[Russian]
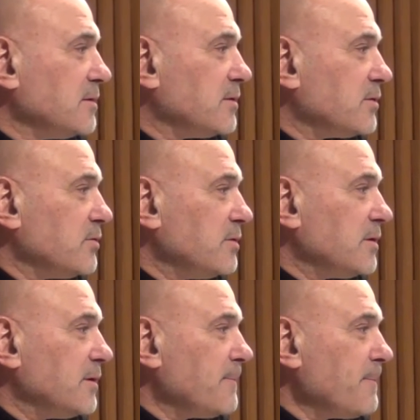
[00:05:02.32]

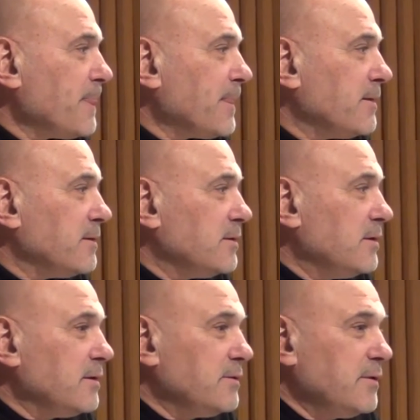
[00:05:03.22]
террора, э,
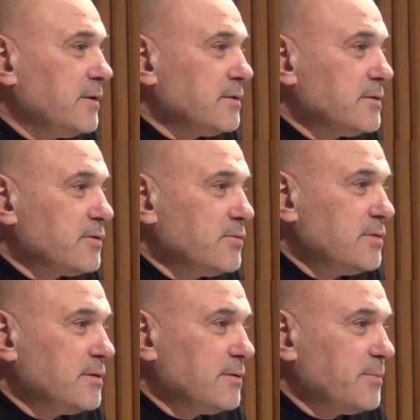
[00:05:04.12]
я говорил
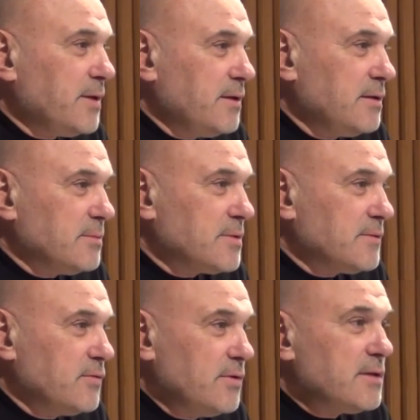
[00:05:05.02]
исключительно про
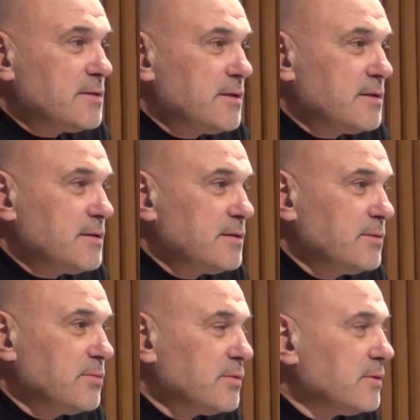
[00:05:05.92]
немцев, но я рассказал
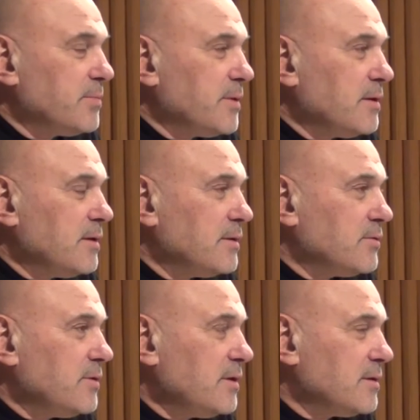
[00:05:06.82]
немного про
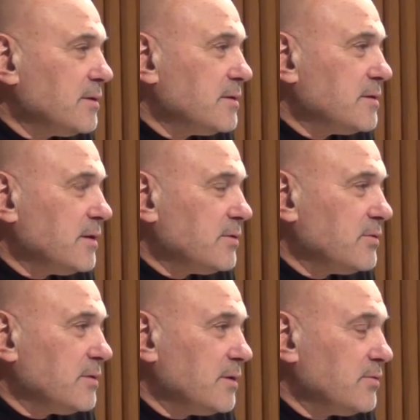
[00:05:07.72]
Хану Арент и
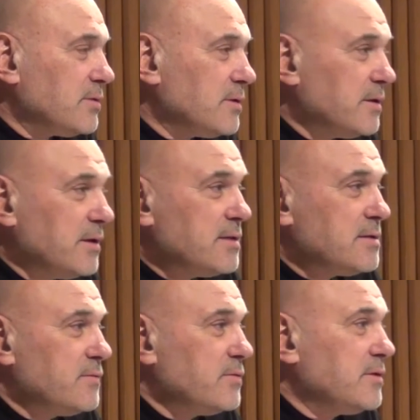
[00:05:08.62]
Теодора Адорна. Я и
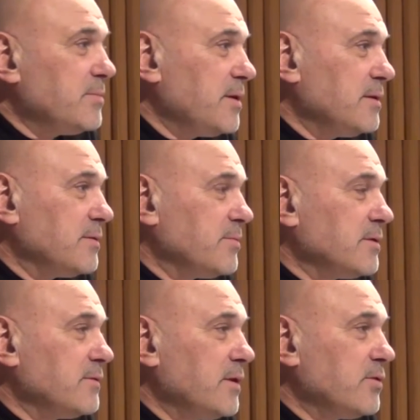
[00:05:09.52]
сегодня про них
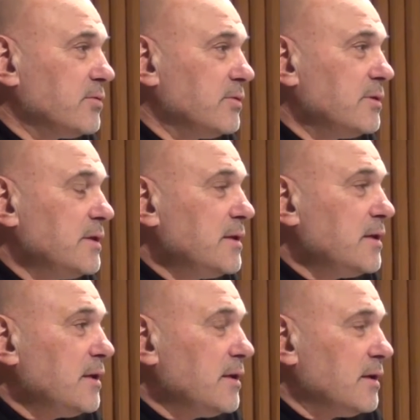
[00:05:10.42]
поговорю, но
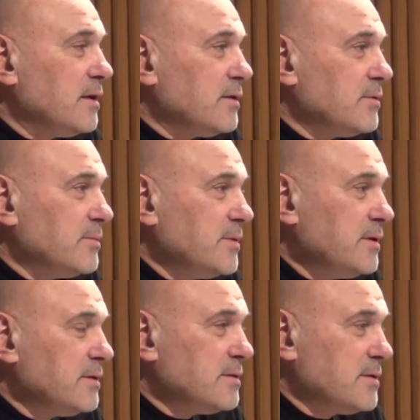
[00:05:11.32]
а,
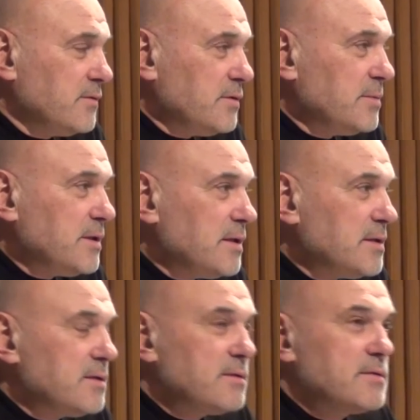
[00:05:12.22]
мне, сегодня мне
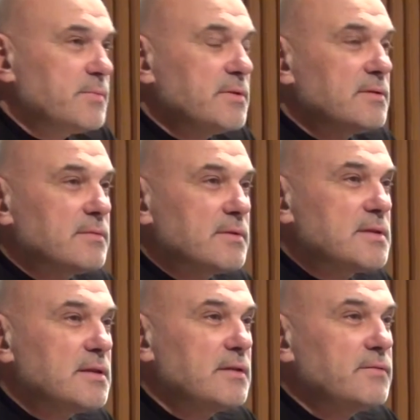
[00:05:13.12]
хотелось бы
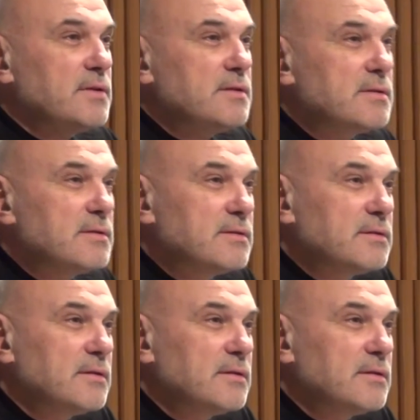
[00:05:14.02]
сравнить